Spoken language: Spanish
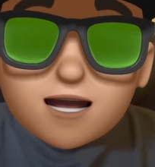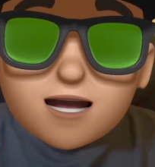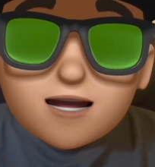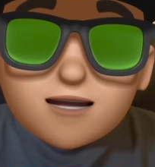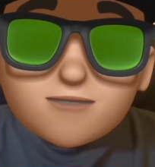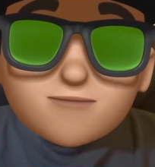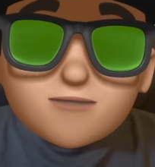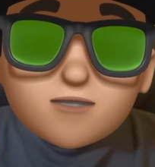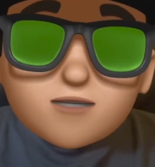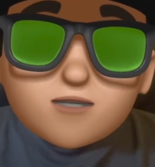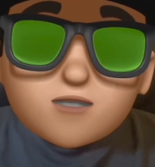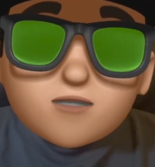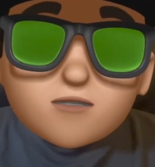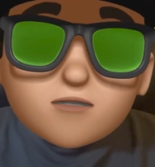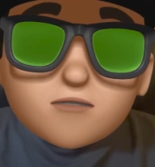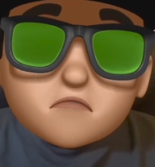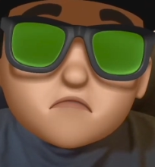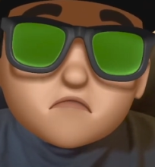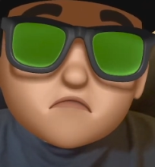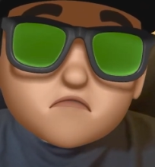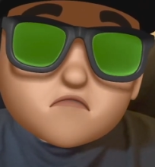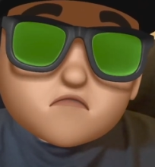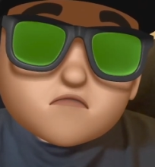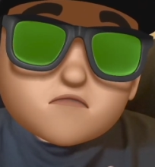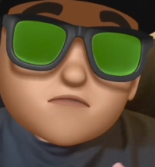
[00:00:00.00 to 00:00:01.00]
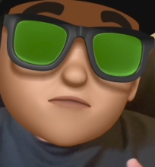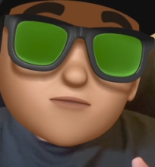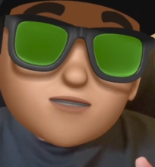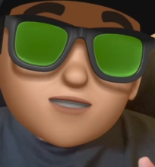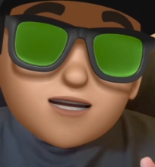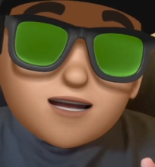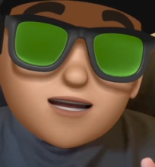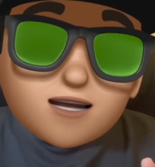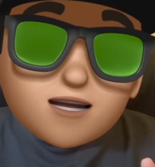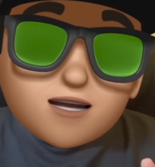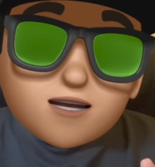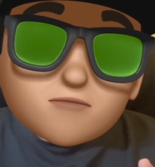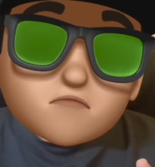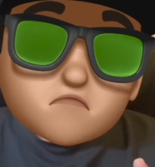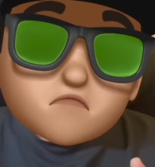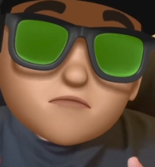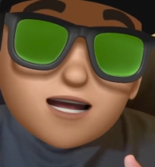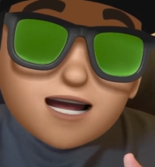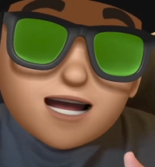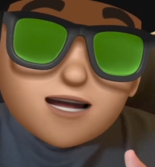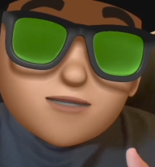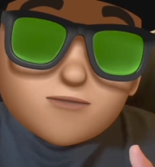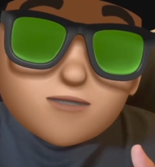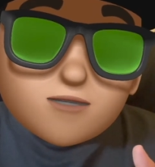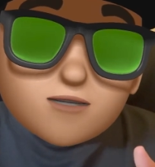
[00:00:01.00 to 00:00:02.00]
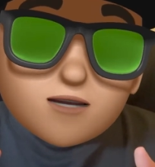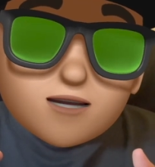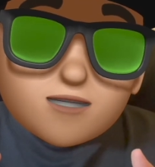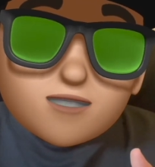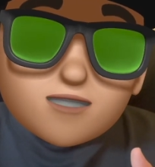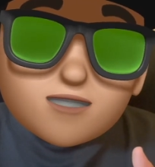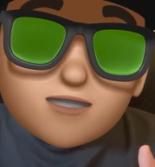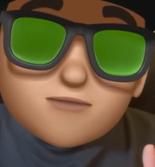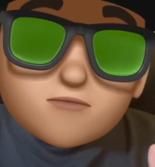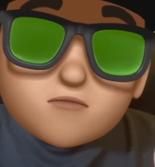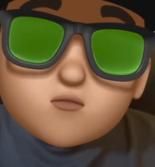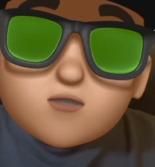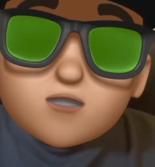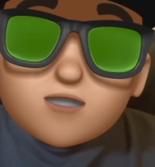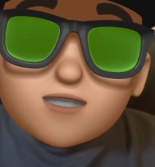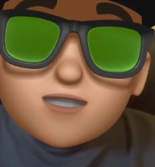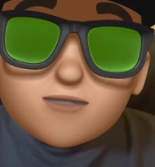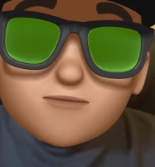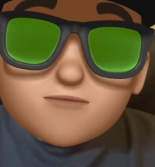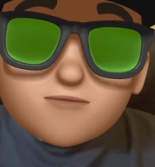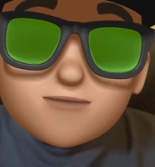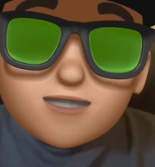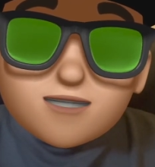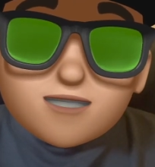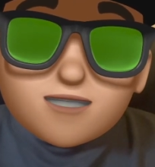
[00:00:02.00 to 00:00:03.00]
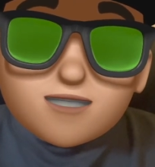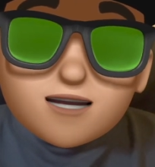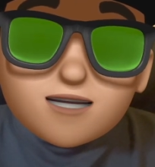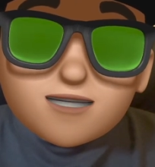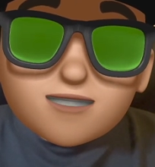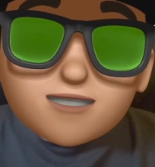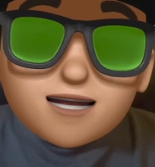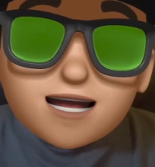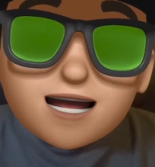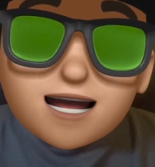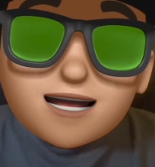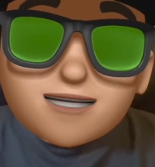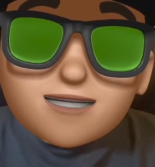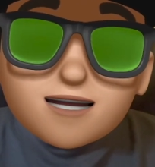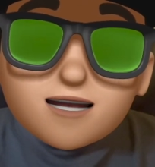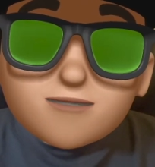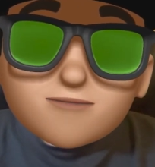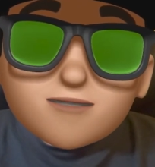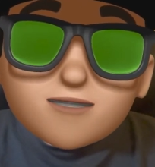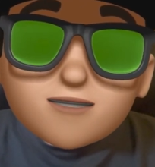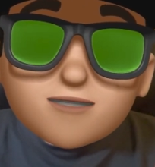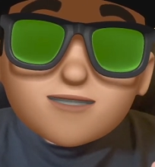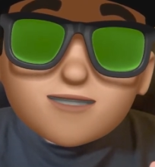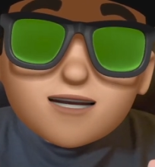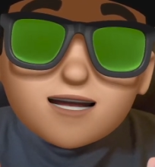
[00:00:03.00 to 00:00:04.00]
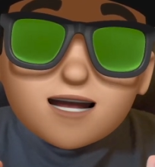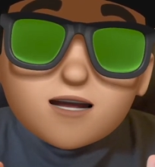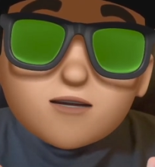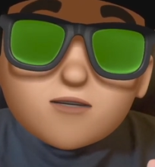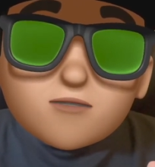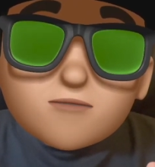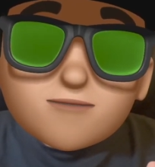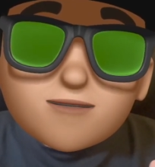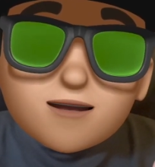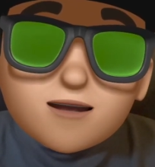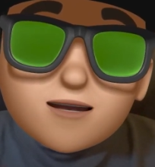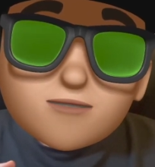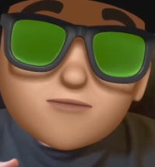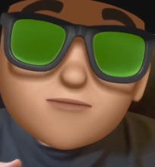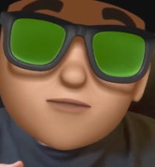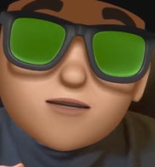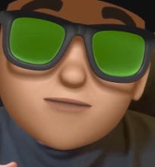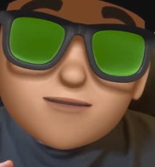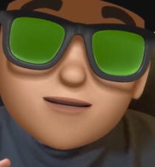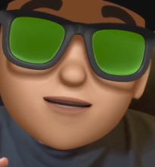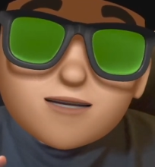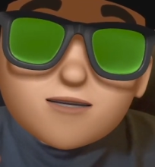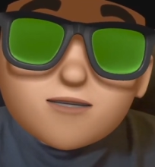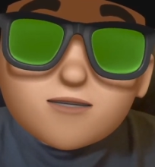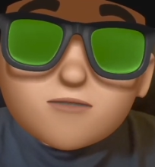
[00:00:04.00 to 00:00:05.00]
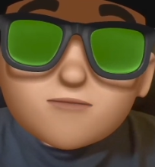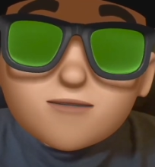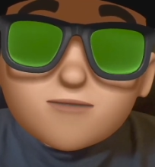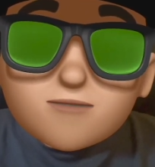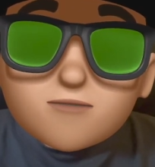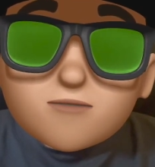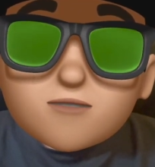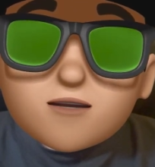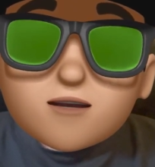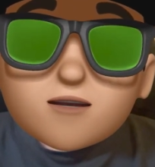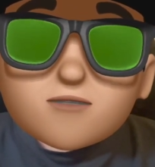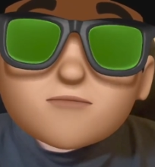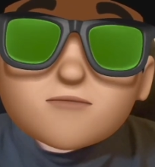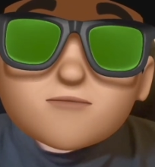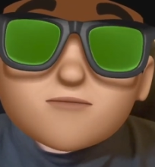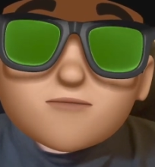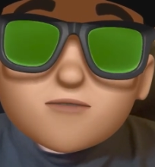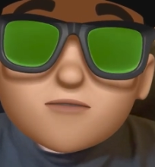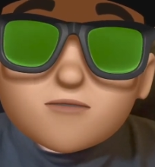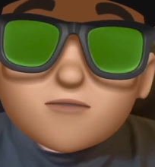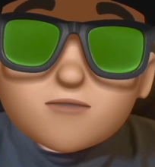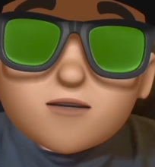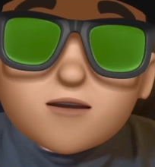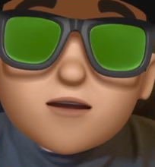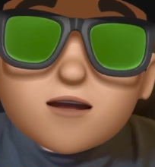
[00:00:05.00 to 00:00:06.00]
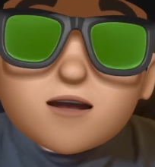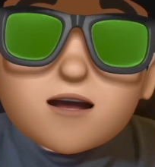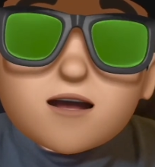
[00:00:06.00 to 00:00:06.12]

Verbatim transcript: el inversor tiene acciones de muchas empresas a través de la compra de una participación en un fondo.